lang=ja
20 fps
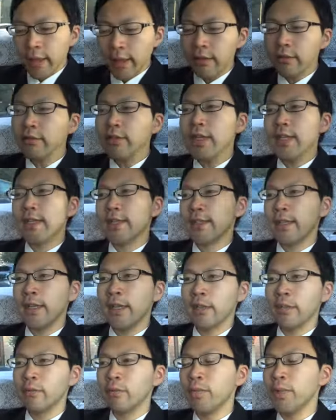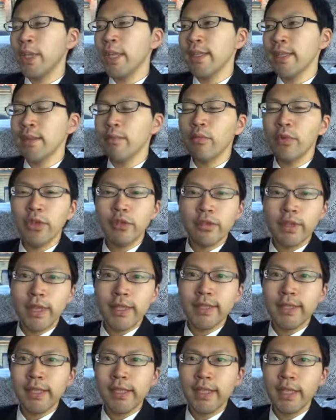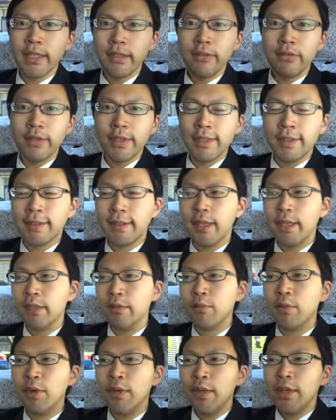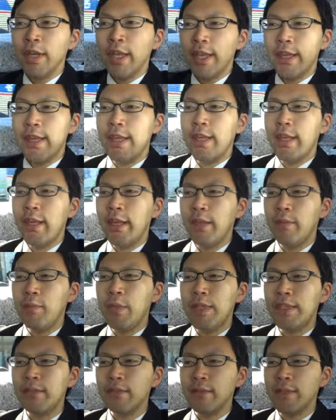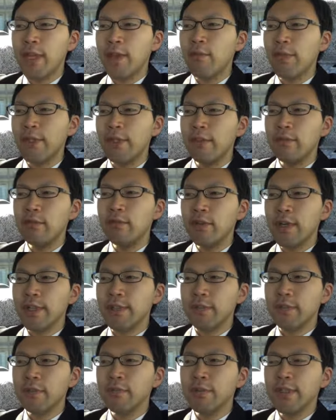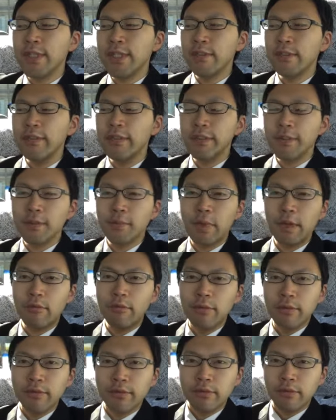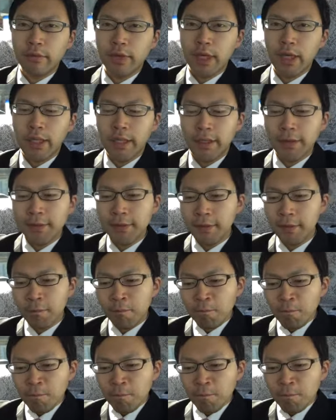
今回ですね、あのプレゼンも予定されているんですけれども、えー、みっつございます。今回そのうちのひとつめご紹介です。